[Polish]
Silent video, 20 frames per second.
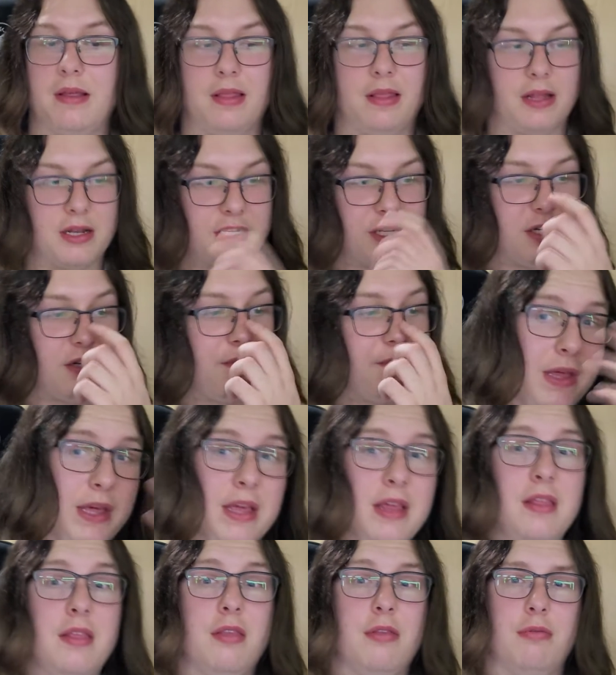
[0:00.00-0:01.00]
Znaczy, nie
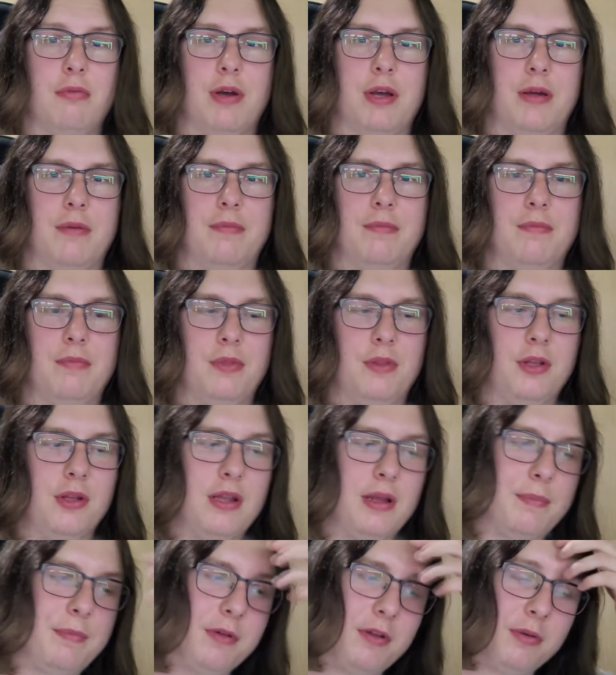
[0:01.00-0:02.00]
jest złe. To
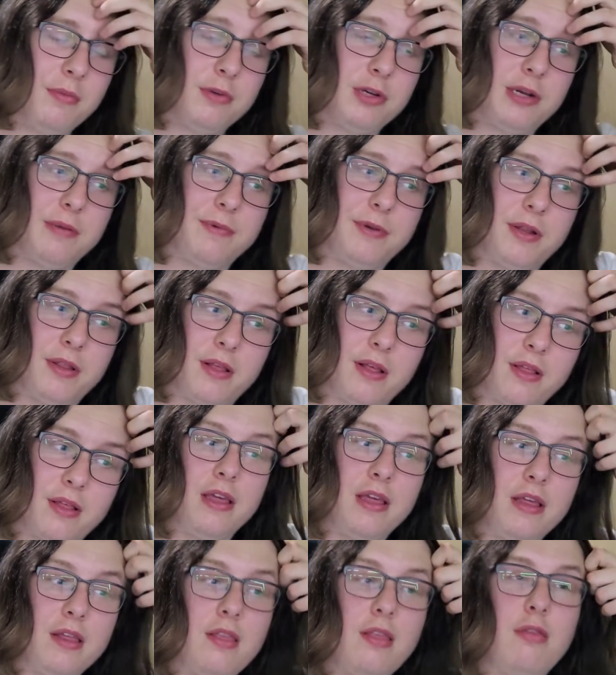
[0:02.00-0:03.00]
na pewno muszę przyznać,
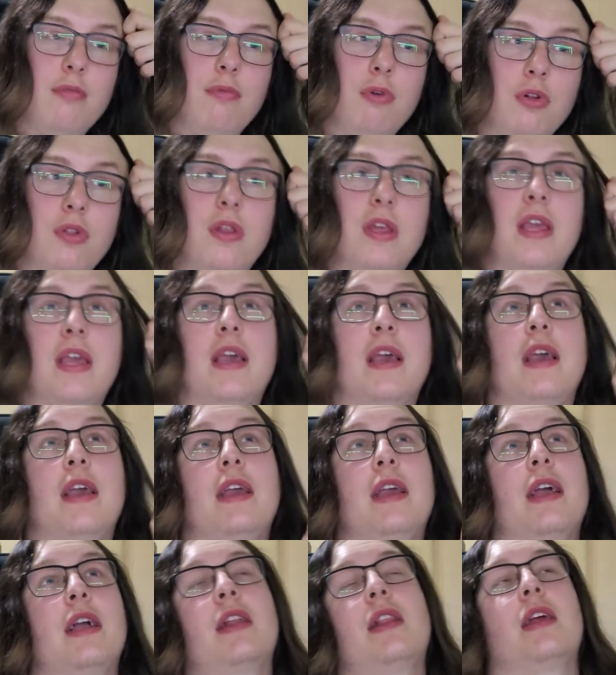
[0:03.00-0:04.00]
jest słodkie,
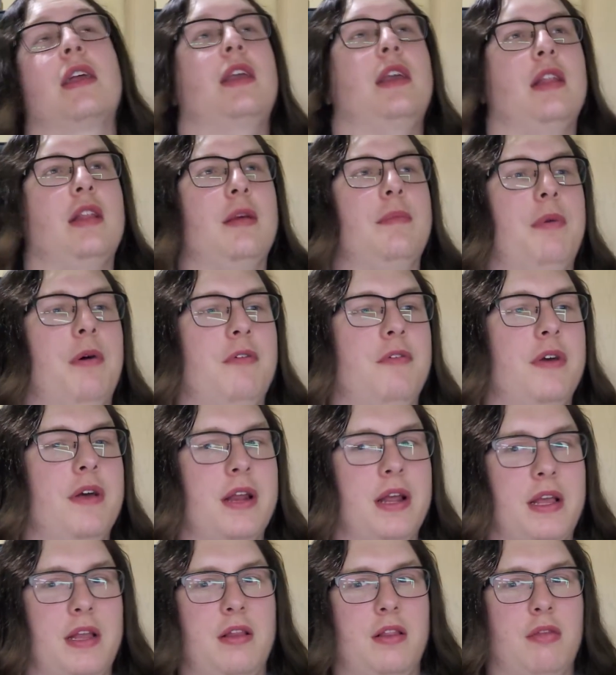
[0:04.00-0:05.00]
jak taki typowy
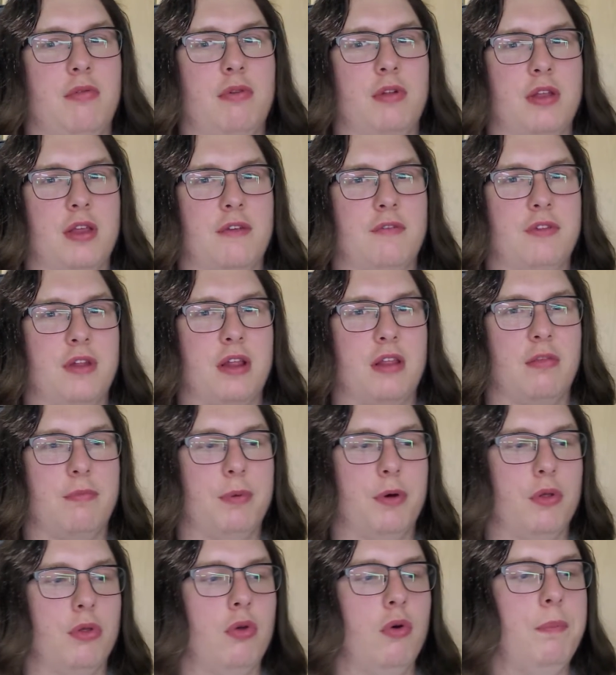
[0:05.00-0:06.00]
rain, słodkie w ten
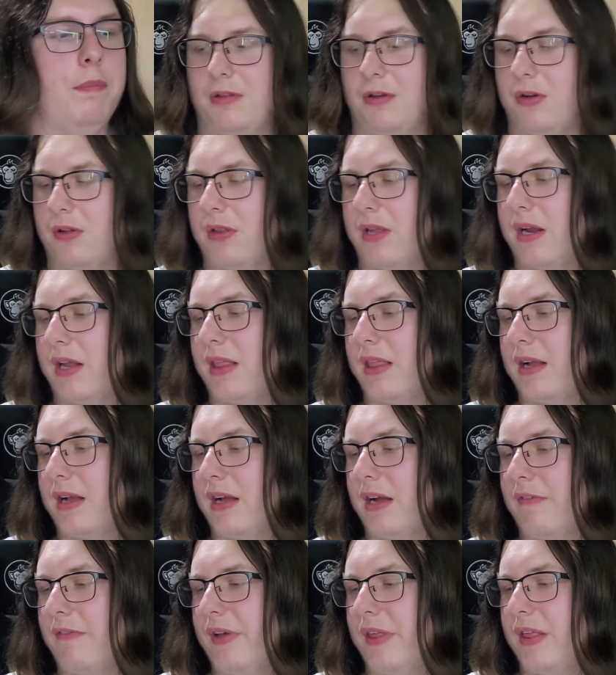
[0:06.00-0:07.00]
sposób. Tylko teraz
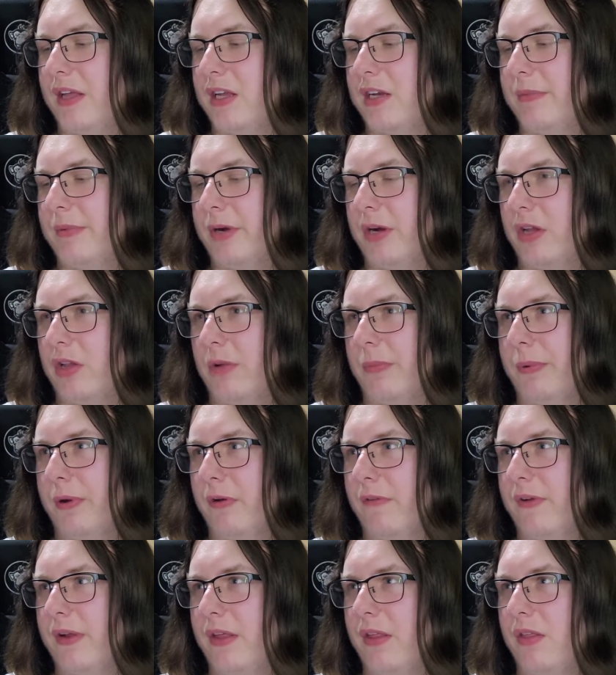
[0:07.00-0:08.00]
taka kwestia, czy mogę to
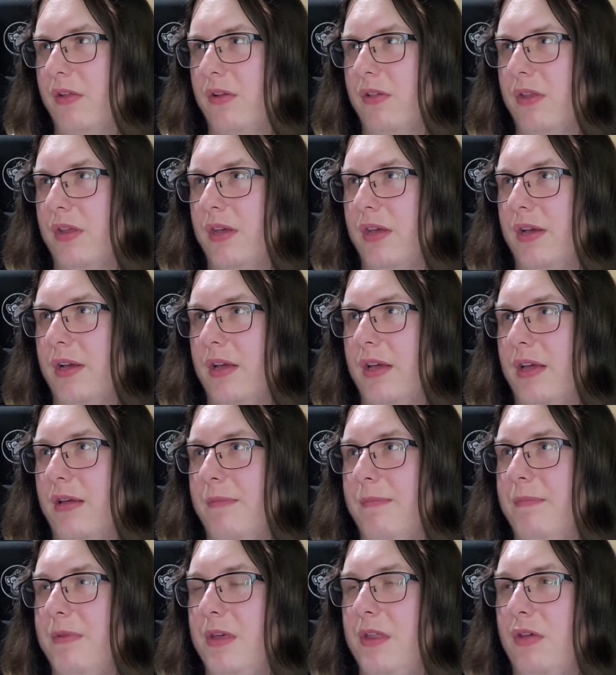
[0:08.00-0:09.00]
porównać do tych y,
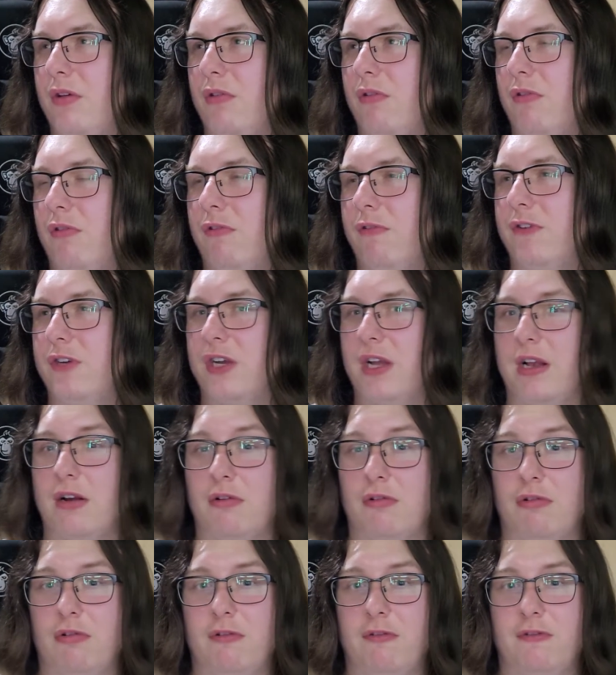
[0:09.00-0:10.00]
miśków,
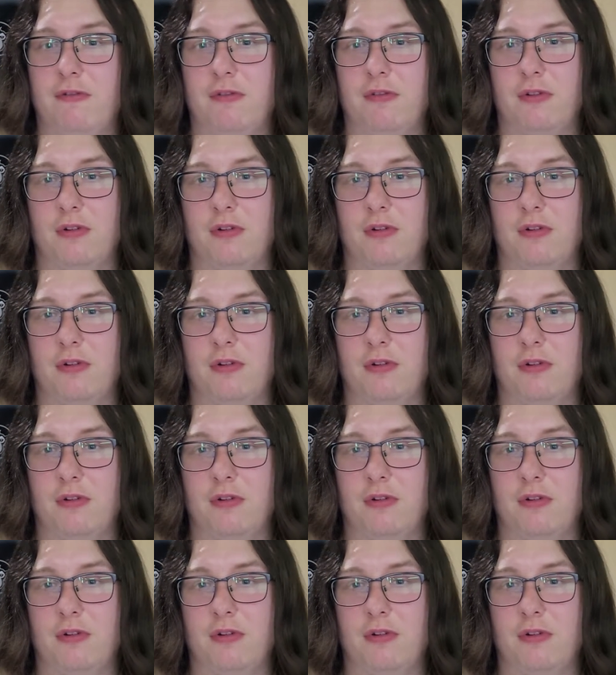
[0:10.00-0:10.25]
żelków?